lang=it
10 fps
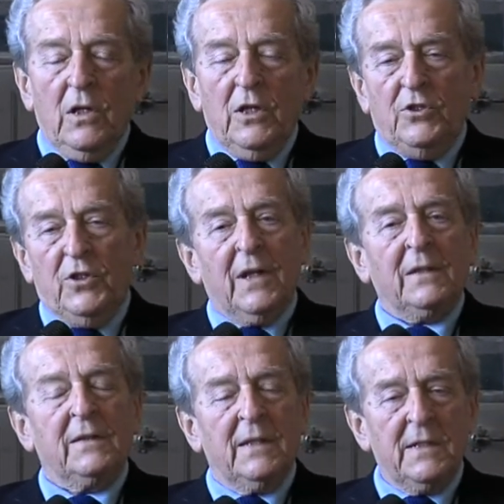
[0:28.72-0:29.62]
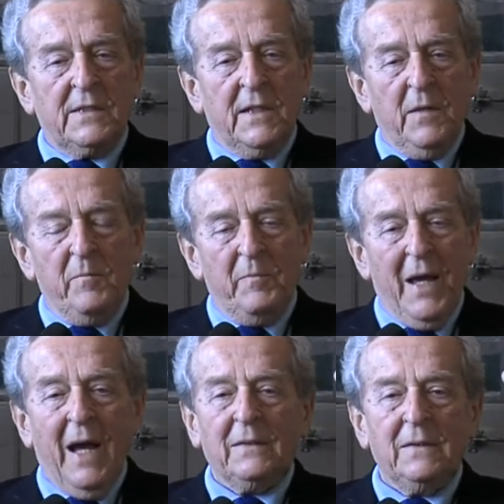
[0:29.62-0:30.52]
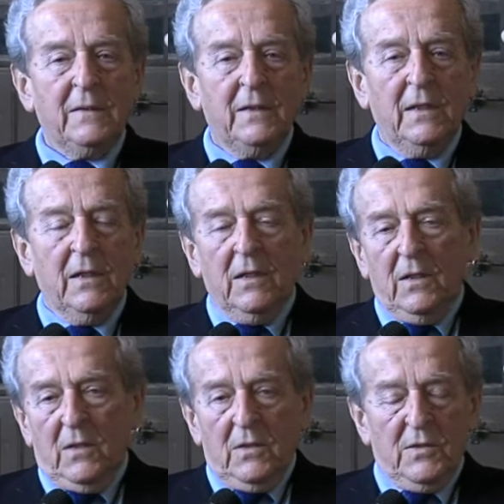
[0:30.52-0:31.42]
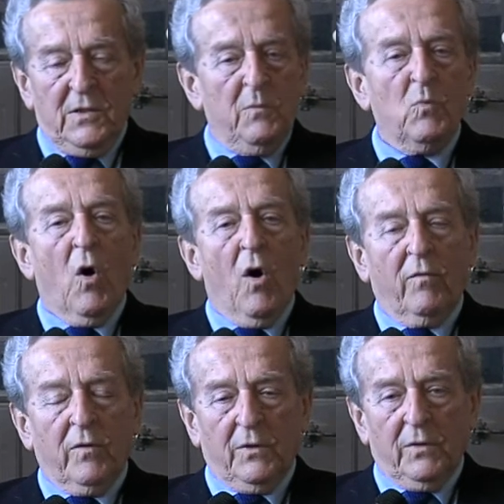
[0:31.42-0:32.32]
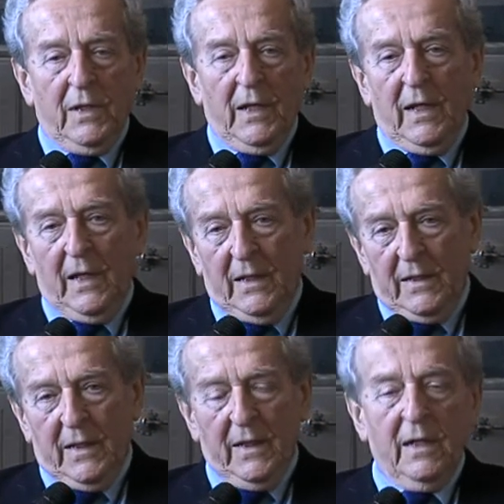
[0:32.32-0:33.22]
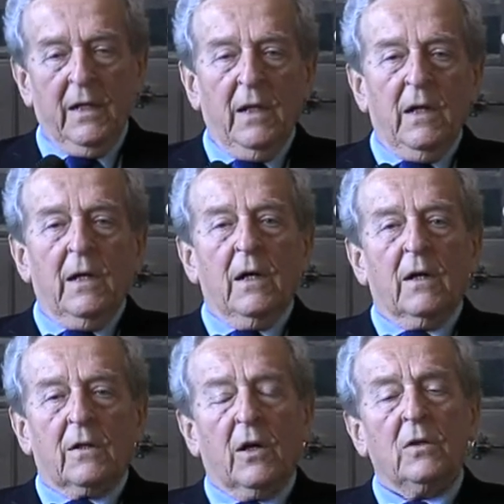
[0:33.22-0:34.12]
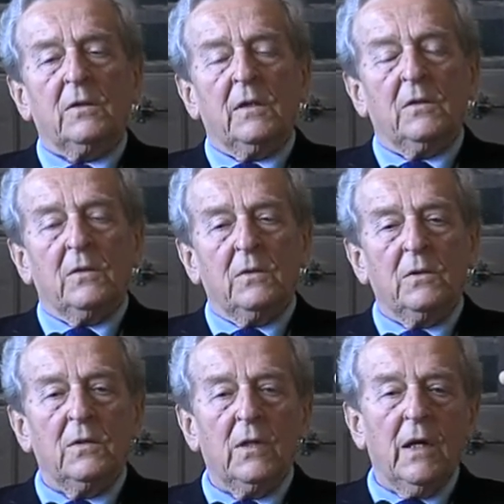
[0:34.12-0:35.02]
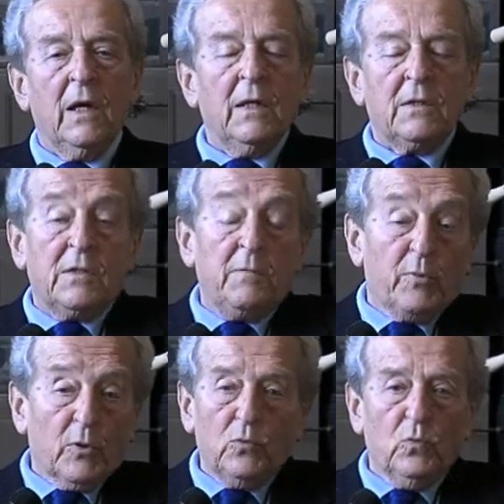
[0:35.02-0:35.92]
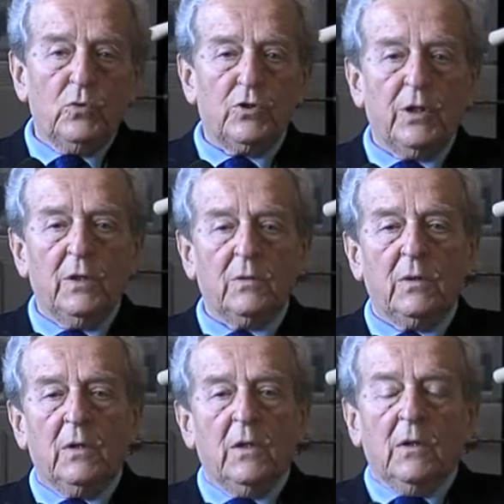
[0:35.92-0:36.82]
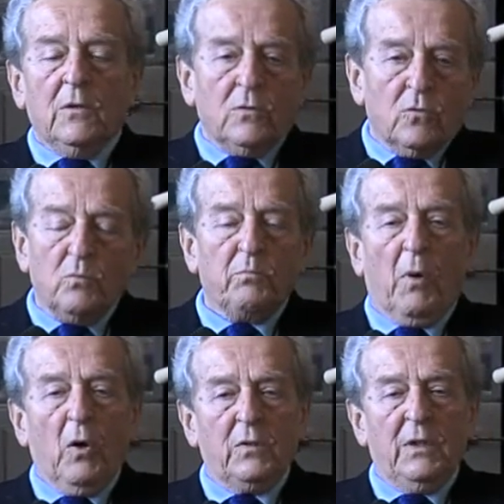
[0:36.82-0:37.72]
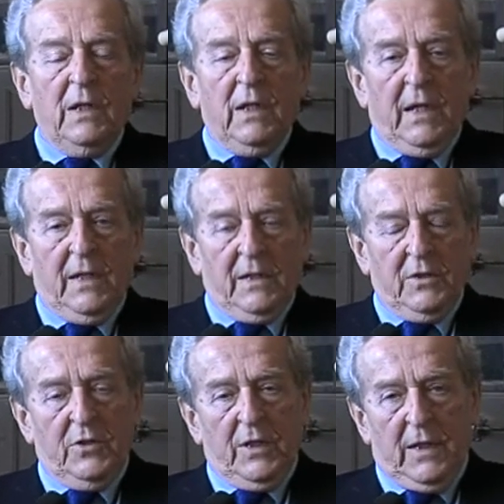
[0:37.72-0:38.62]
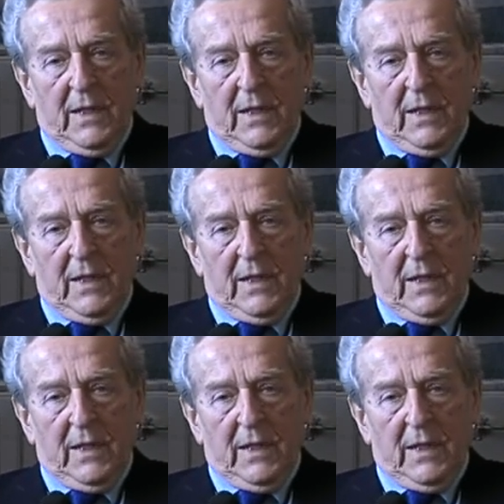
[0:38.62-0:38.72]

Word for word: i giganteschi impianti si muovono, le eliche rotano e si produce un po' di energia